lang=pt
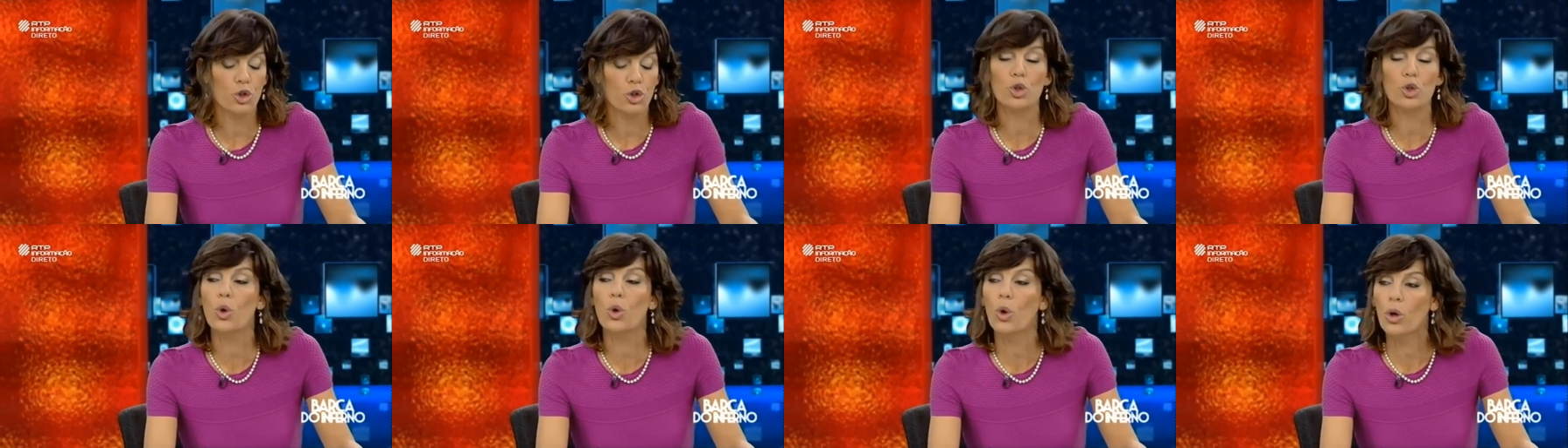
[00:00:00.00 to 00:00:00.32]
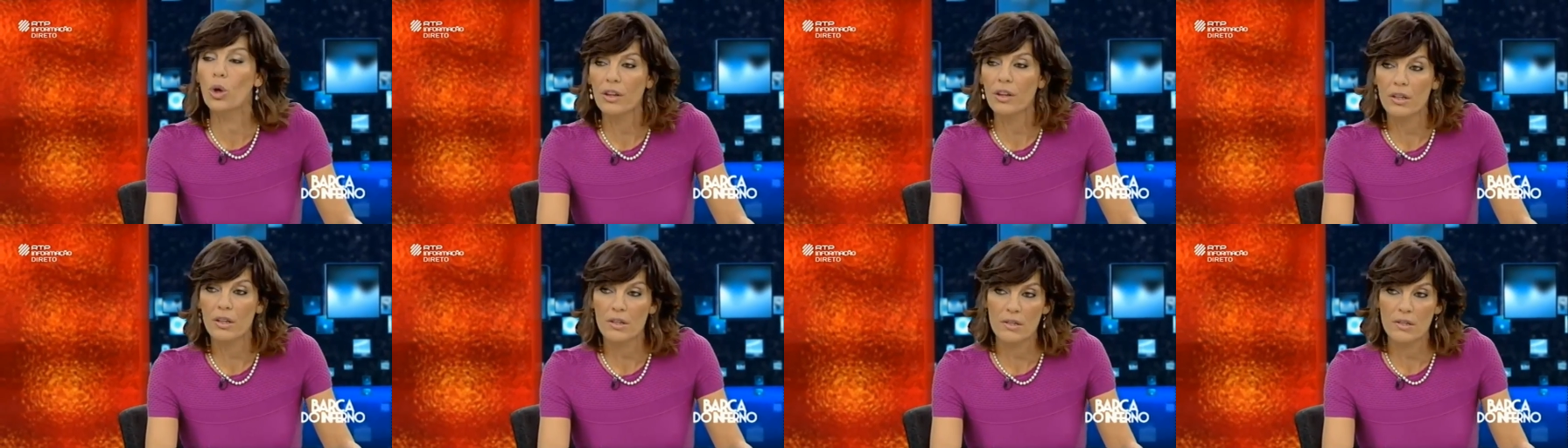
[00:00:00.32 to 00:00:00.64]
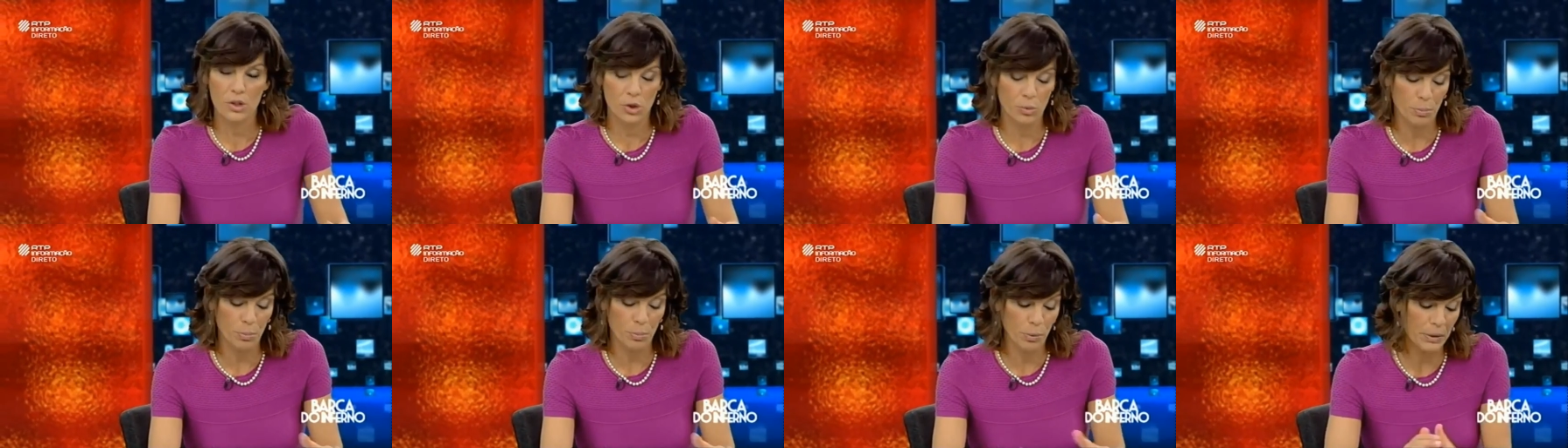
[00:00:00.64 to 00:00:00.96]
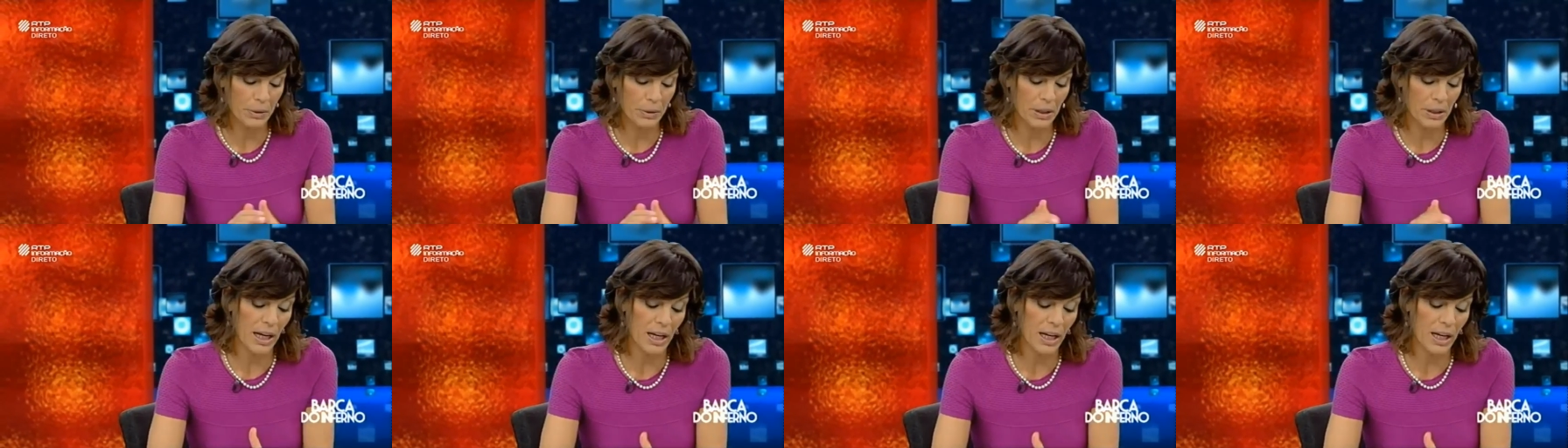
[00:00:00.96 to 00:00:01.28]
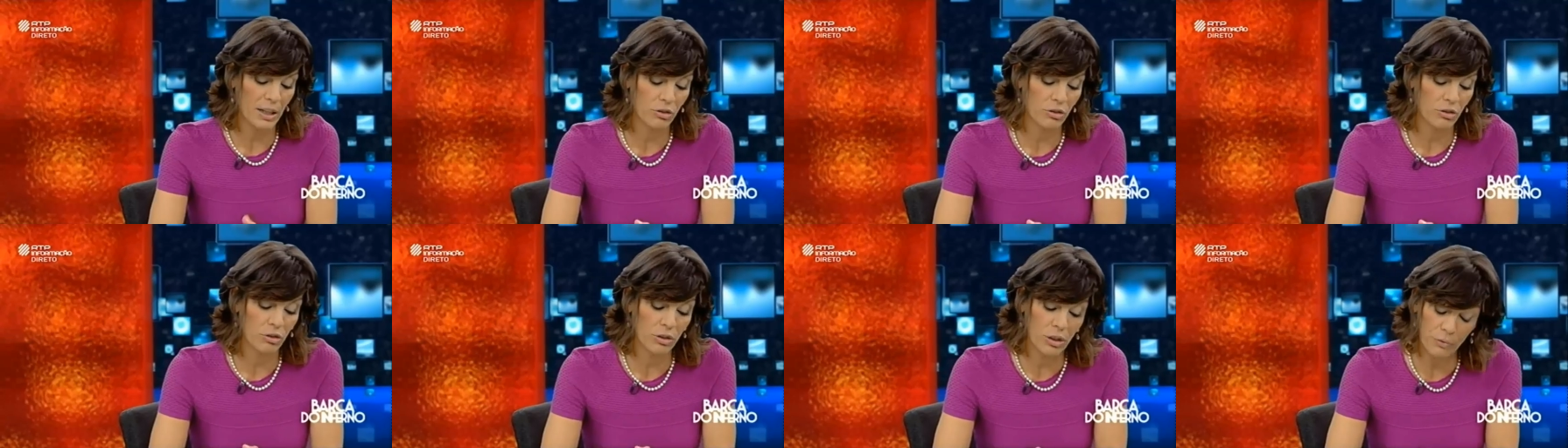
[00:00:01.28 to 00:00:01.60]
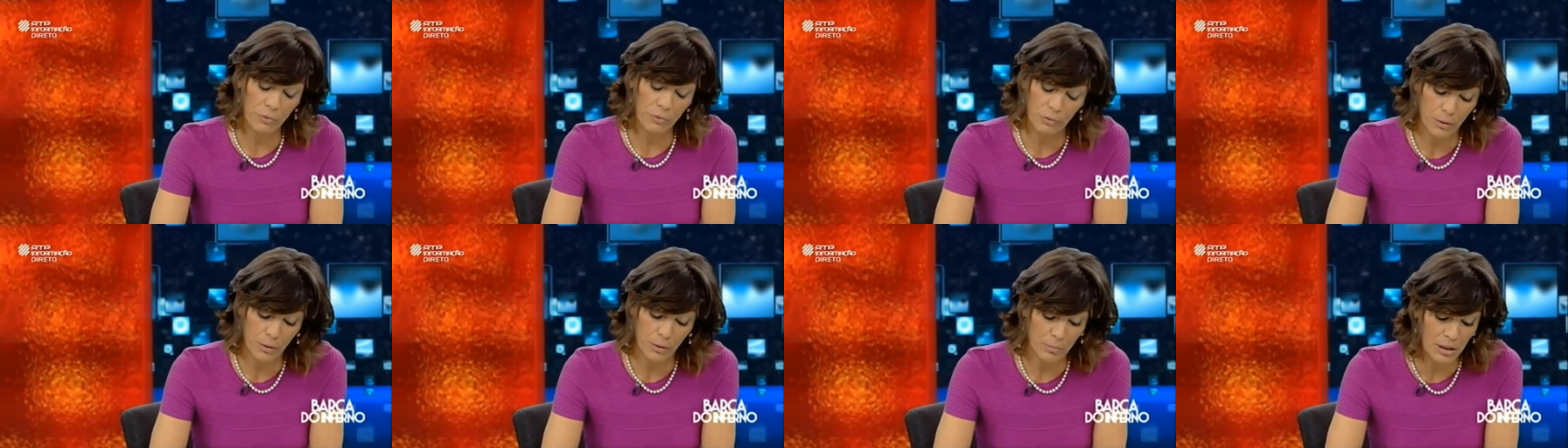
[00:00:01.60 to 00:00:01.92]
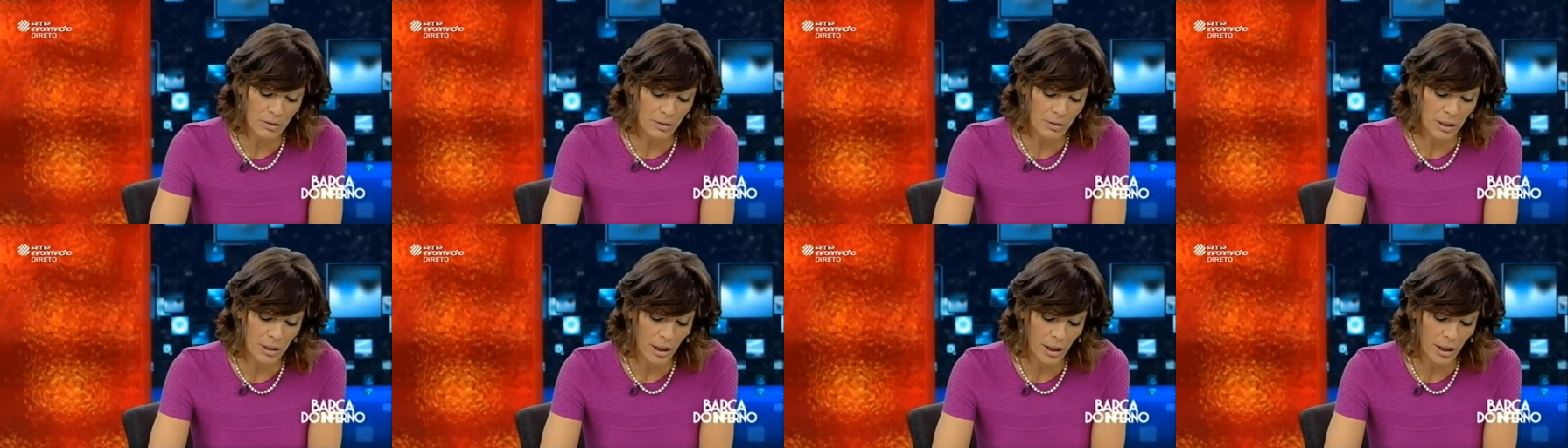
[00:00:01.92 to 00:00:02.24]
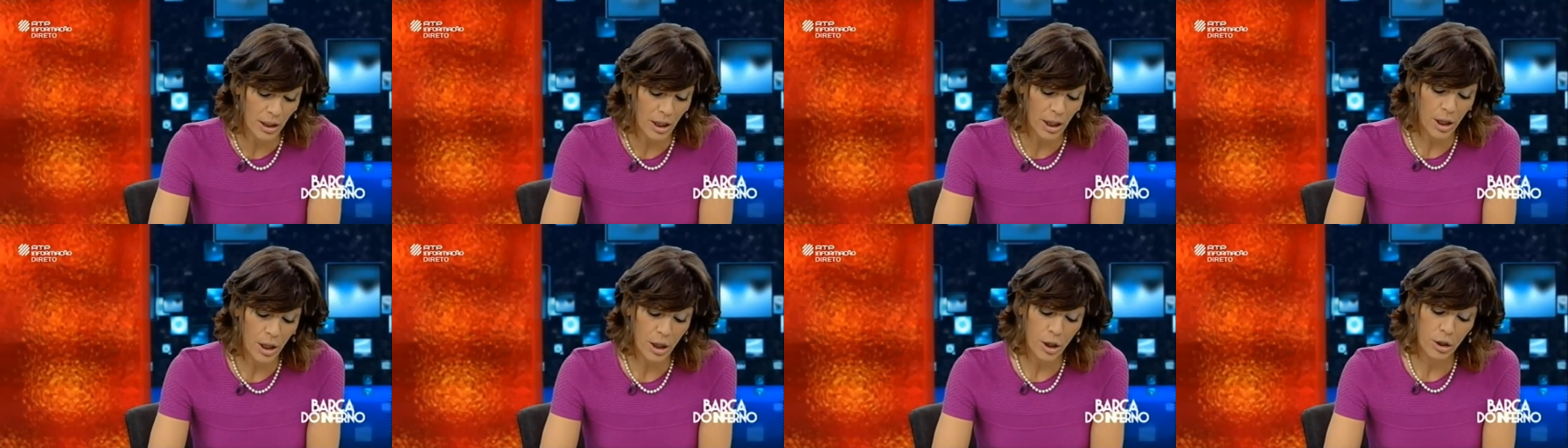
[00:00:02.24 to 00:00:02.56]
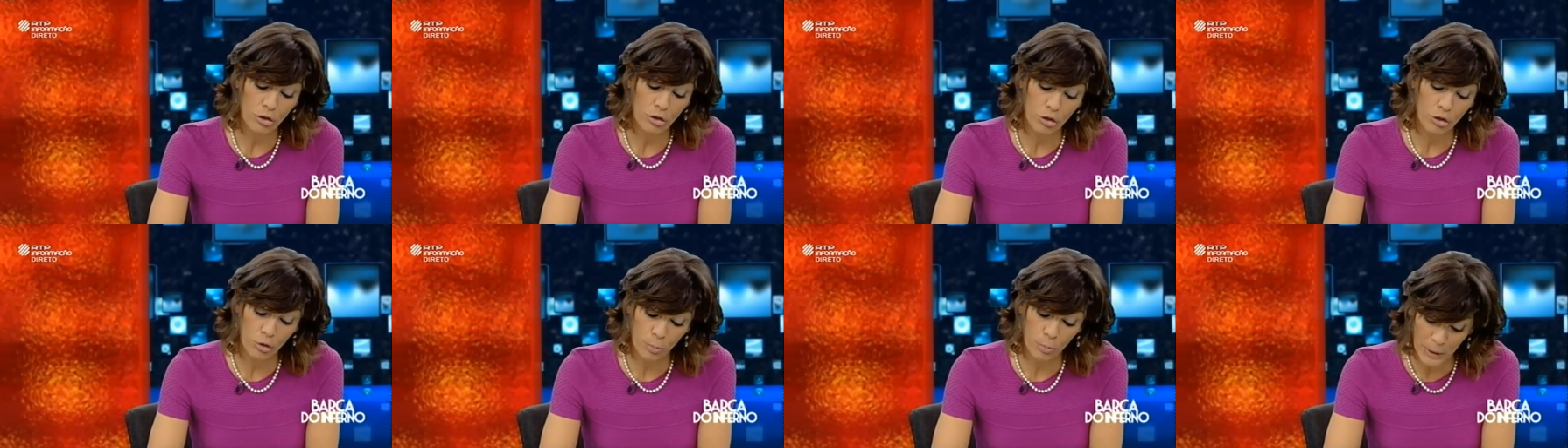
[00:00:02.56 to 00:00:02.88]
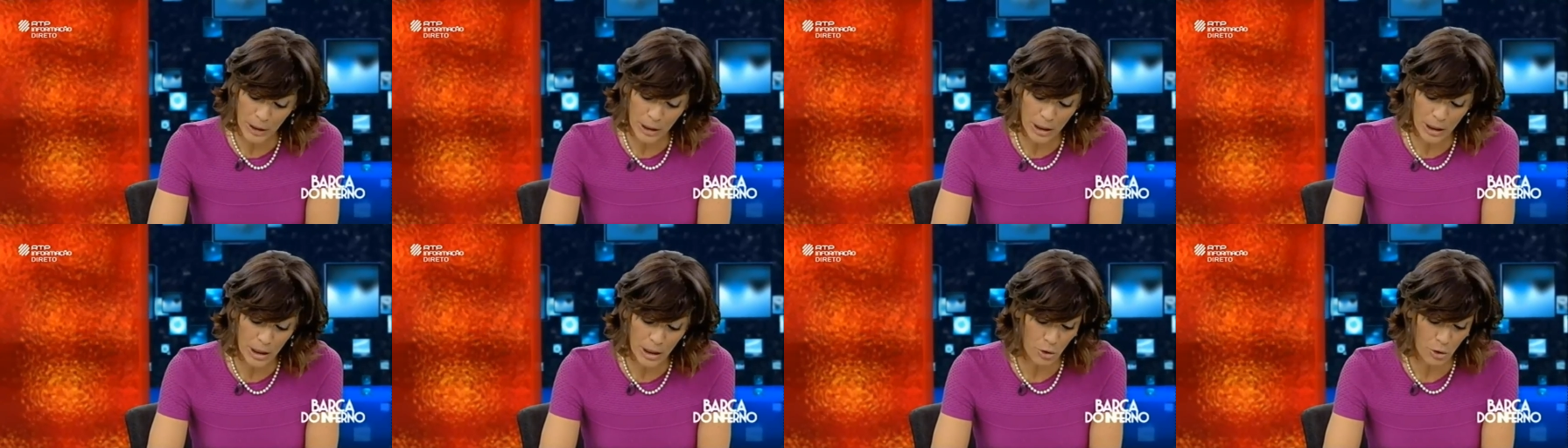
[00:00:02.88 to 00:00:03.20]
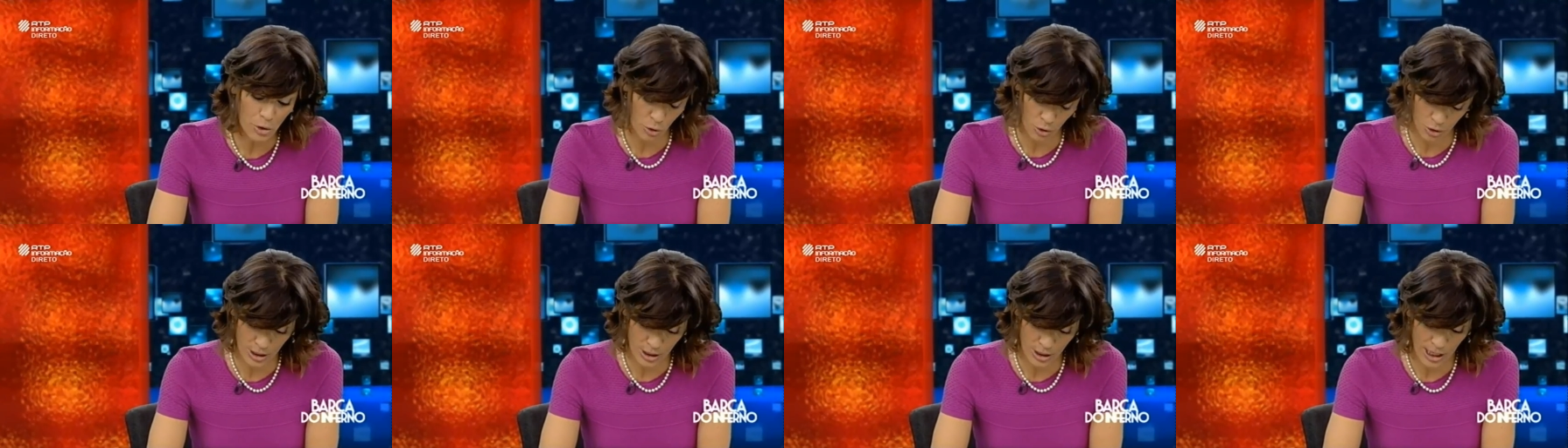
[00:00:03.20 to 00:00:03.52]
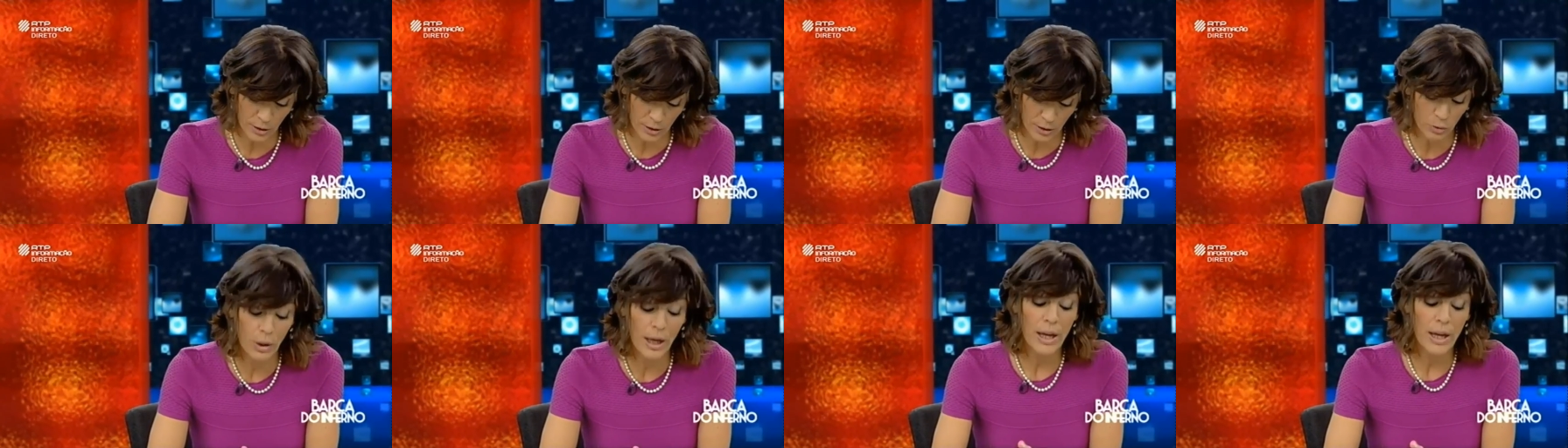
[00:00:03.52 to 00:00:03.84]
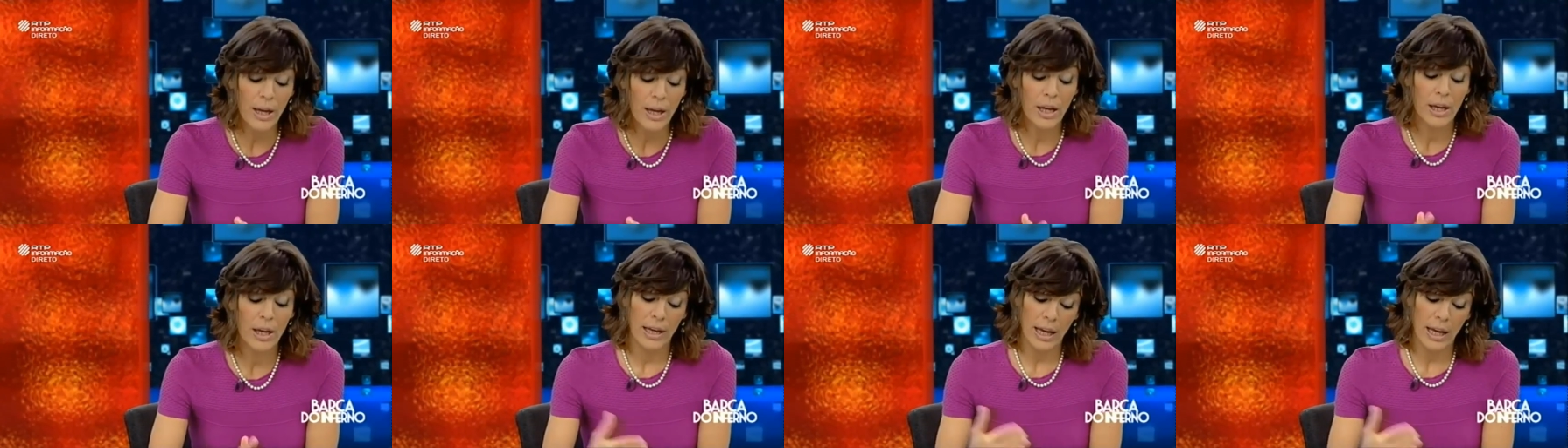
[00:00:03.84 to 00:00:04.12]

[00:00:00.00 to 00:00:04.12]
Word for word: todas as propriedades da família Espírito Santo